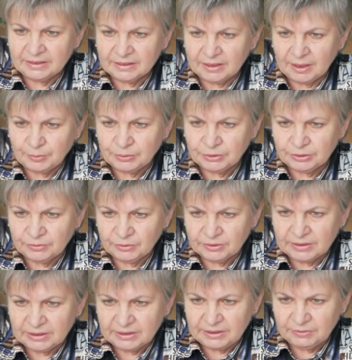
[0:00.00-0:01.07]
этой капсулы
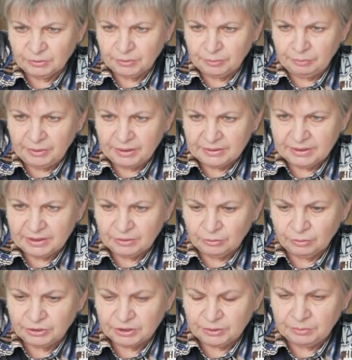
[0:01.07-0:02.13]
вот такие вот мелкие,
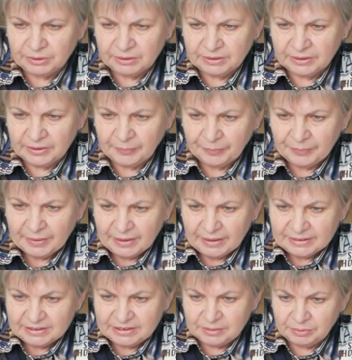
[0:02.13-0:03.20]
очень мелкие
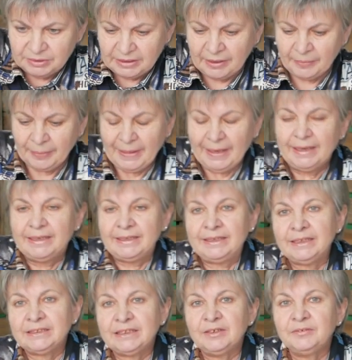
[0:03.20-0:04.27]
семена.
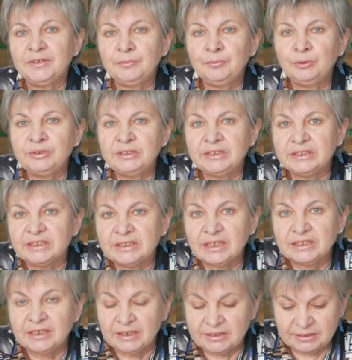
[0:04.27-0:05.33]
Если вы будете
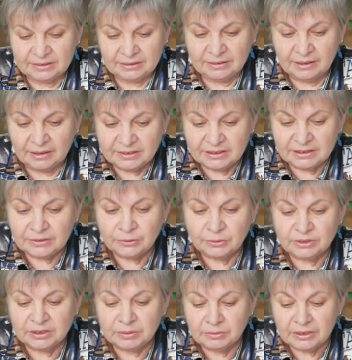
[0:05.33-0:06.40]
сажать глоксинию
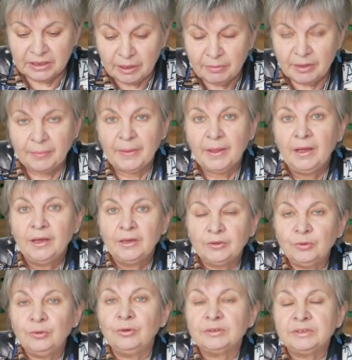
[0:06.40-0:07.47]
семенами,
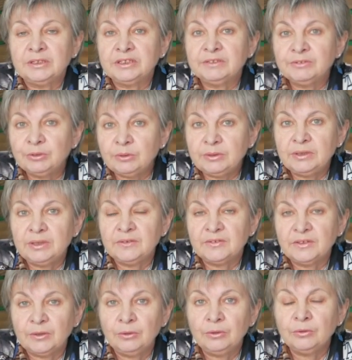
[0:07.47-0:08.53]
то зацветет она на
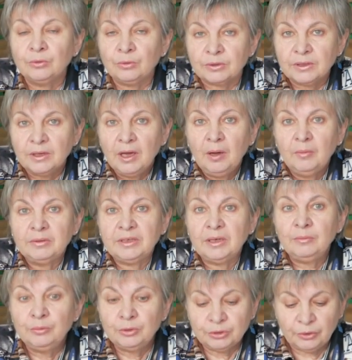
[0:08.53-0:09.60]
второй год,
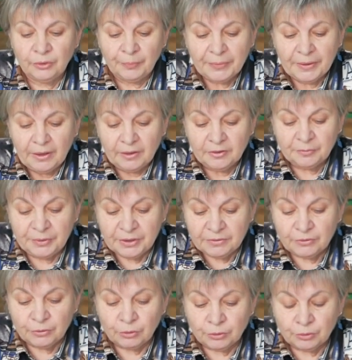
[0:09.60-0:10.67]
потому что в
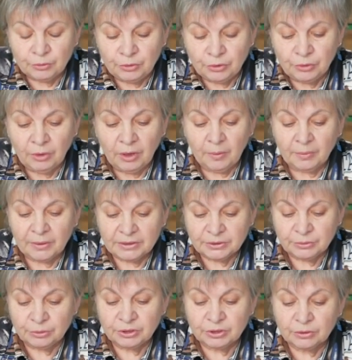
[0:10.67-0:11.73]
первый год у нее
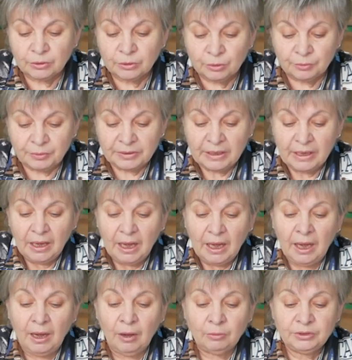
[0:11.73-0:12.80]
образуется клубень,
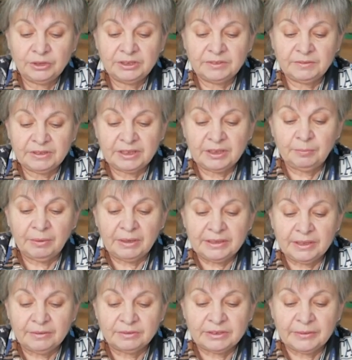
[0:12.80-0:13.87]
а уже цветки
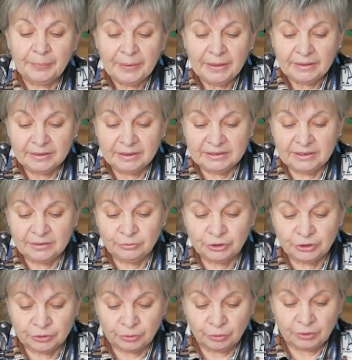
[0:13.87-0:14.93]
появятся на
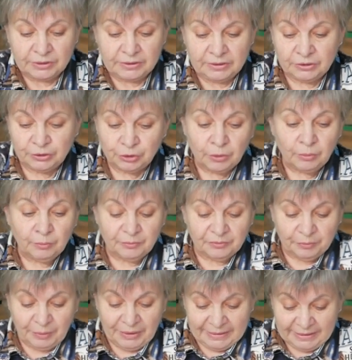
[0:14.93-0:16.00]
следующий год. Еще
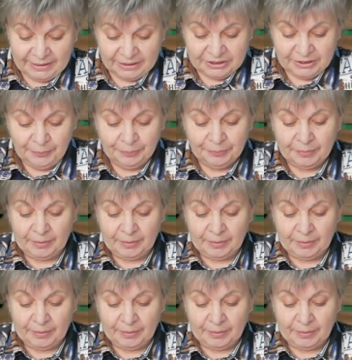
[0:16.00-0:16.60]
в продаже э,